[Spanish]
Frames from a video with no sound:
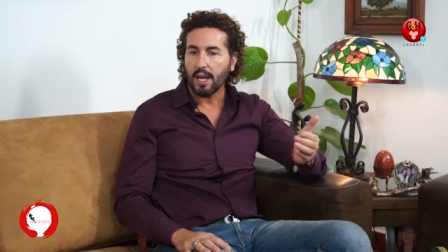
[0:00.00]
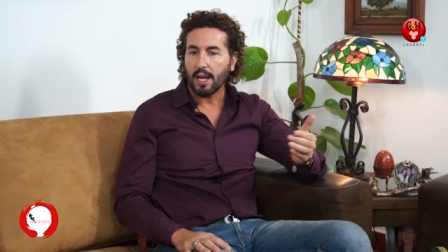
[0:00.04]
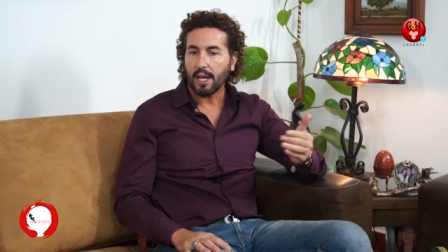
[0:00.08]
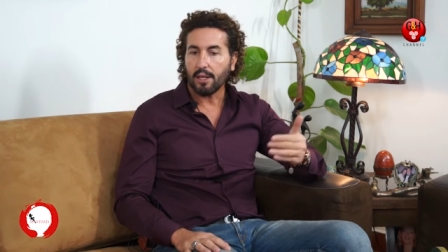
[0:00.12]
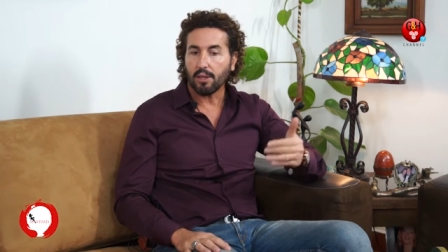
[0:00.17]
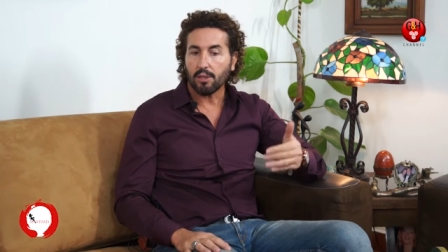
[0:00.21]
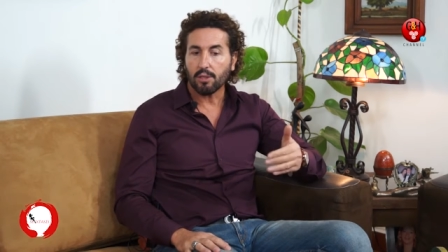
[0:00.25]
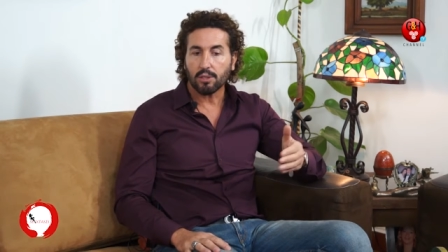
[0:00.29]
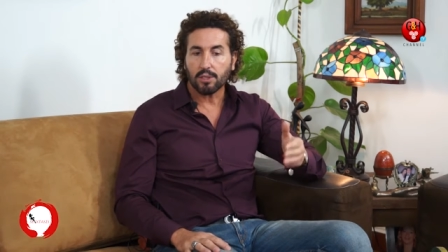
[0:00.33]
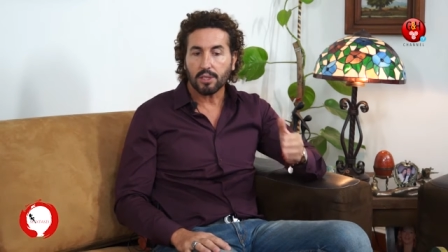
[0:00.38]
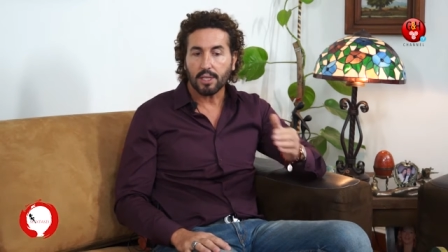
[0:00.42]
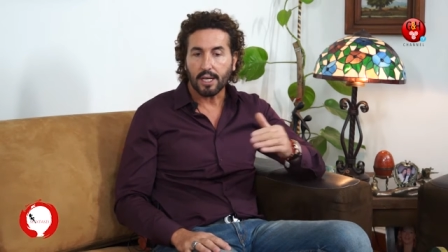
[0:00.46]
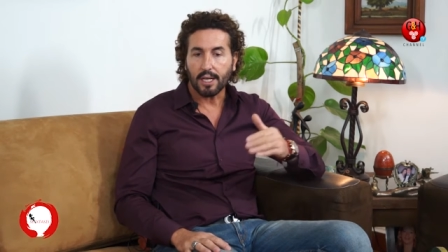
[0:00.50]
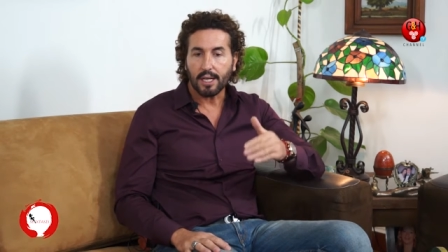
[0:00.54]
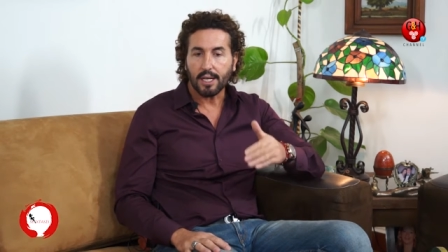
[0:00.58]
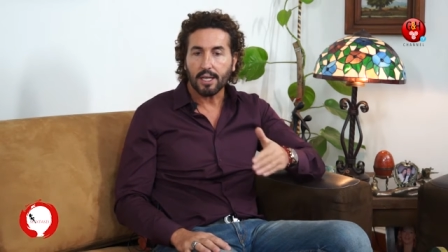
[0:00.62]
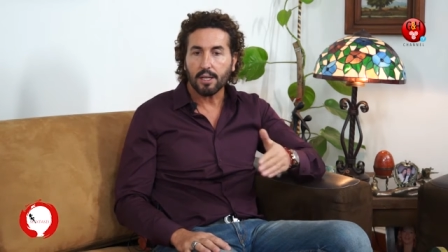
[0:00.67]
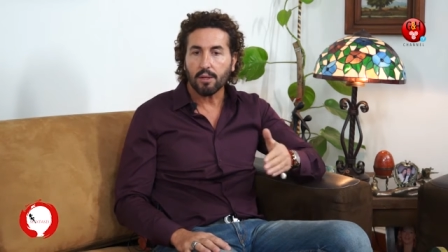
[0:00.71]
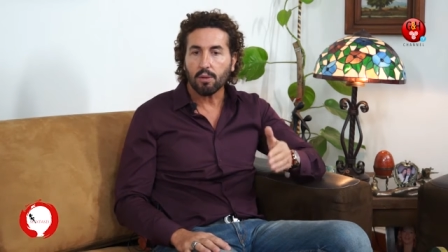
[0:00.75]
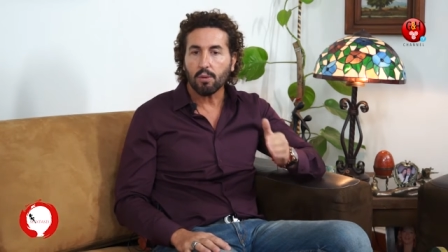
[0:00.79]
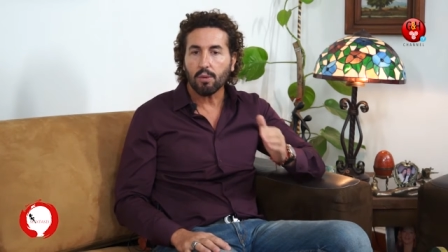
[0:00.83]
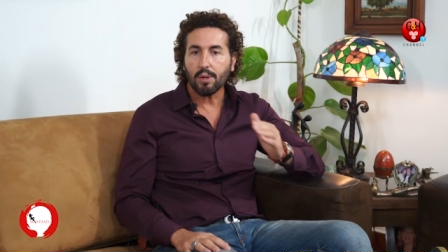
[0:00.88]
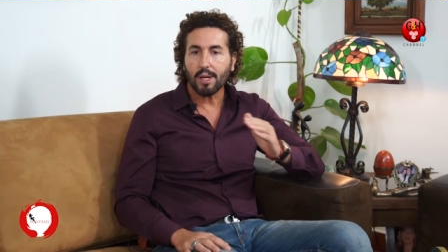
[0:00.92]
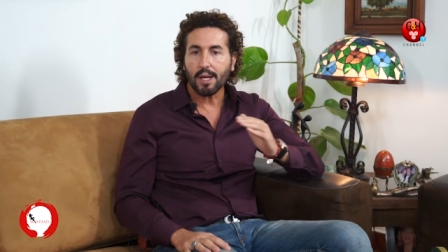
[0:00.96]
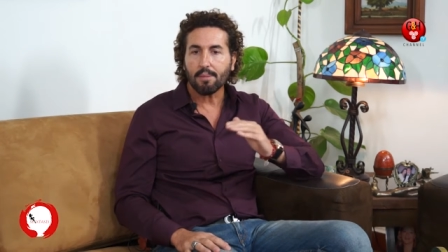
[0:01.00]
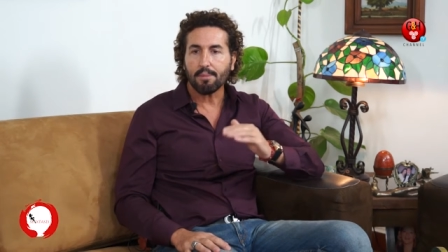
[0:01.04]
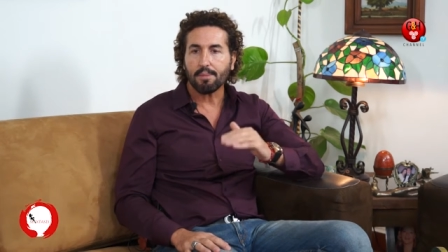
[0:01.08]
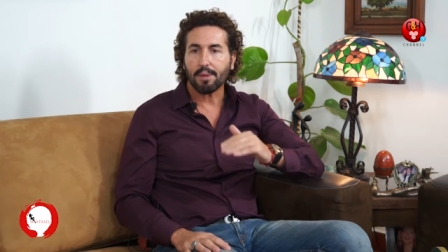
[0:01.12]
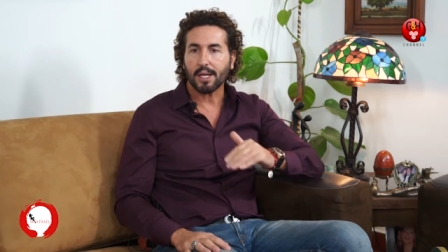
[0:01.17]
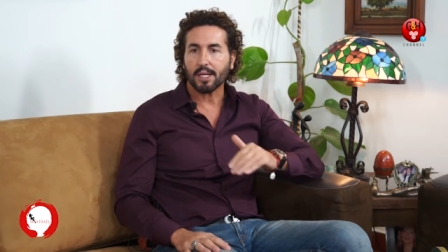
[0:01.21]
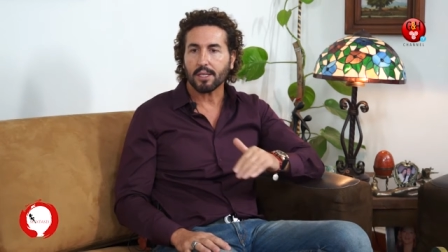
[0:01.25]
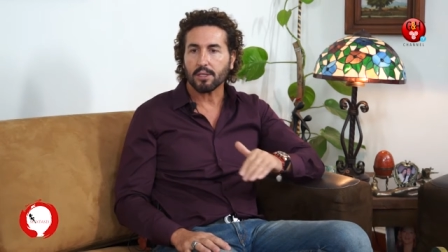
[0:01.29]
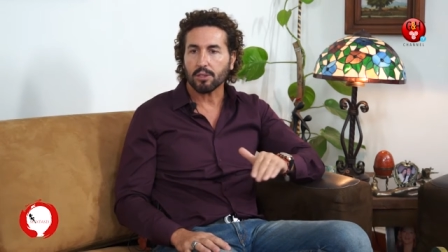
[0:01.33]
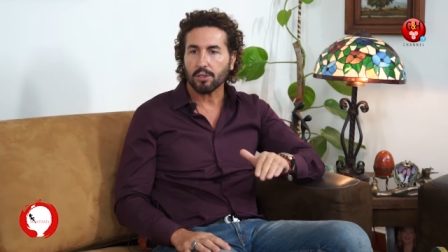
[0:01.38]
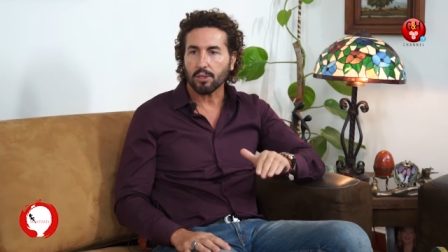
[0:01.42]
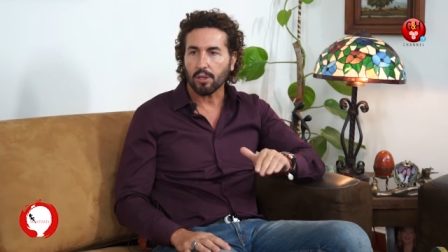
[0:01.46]
Entonces ninguna
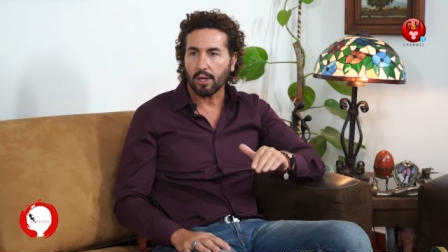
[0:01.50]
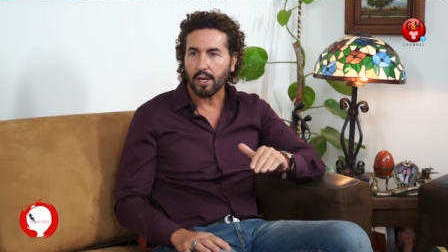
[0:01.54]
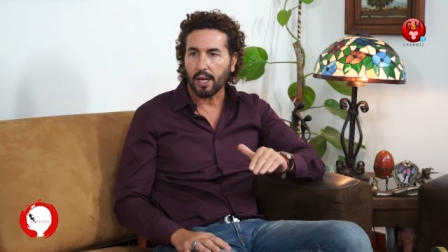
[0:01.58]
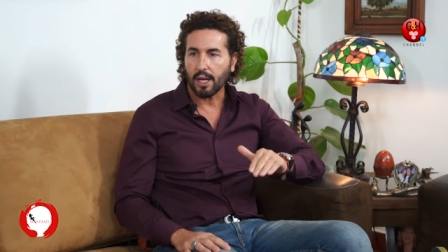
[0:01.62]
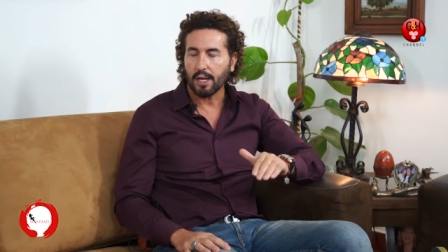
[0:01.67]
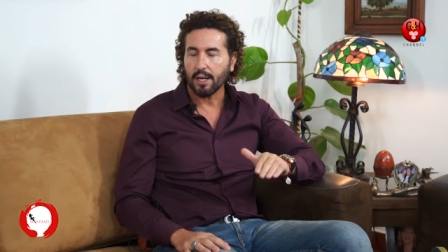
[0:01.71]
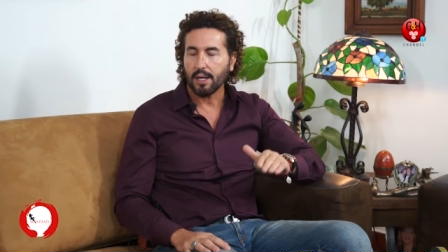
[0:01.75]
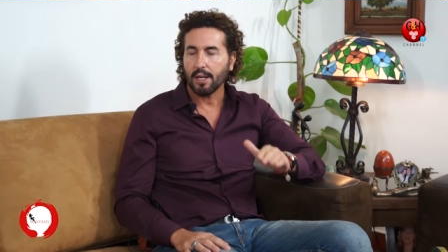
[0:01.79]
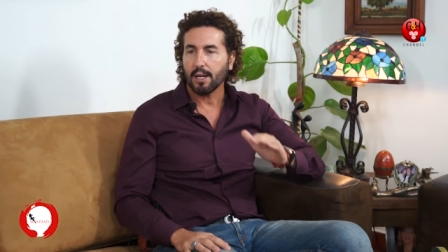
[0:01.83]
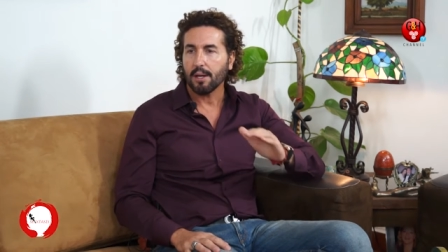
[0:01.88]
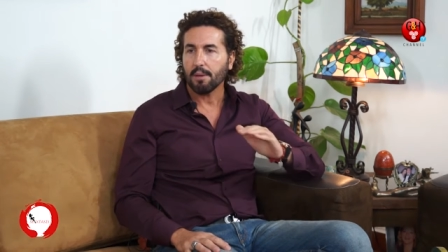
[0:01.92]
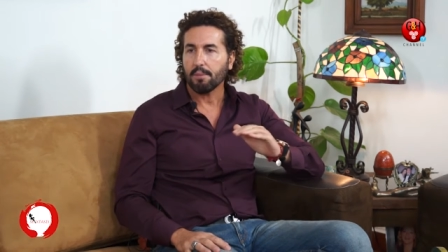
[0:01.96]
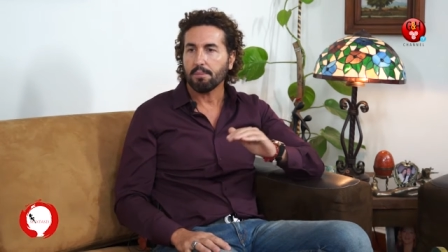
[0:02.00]
persona